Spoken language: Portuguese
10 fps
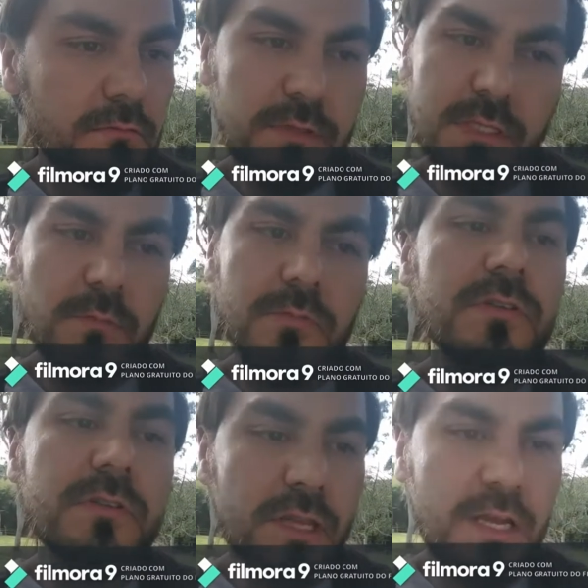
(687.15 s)

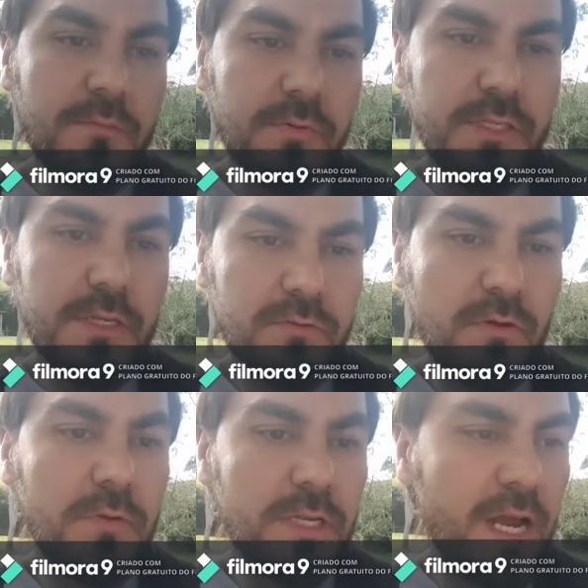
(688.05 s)
Precisamos né, poder nos
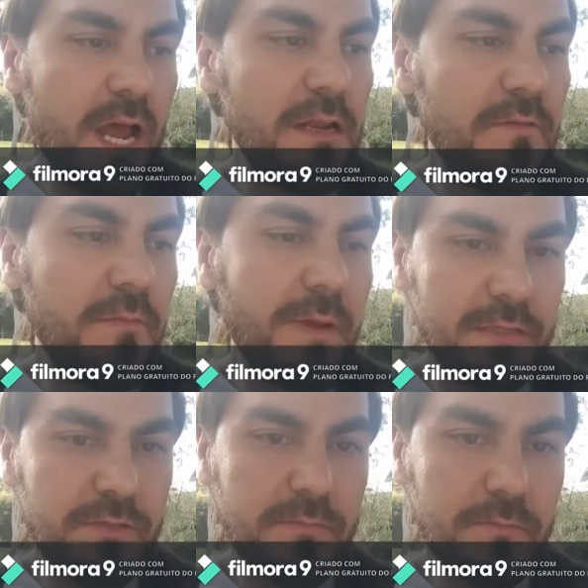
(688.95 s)
comunicar
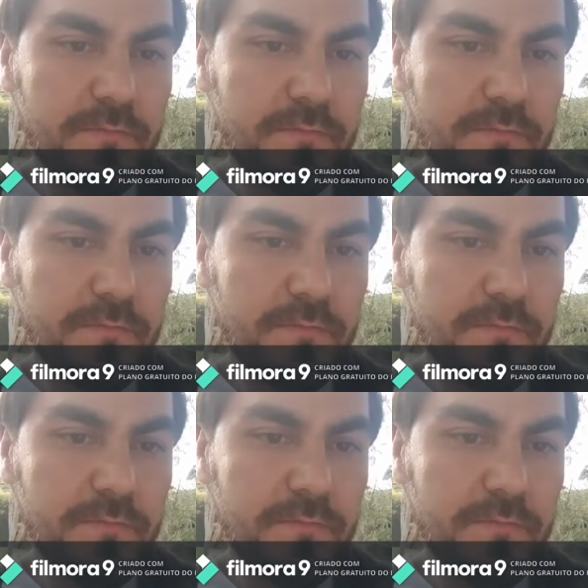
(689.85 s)
livremente.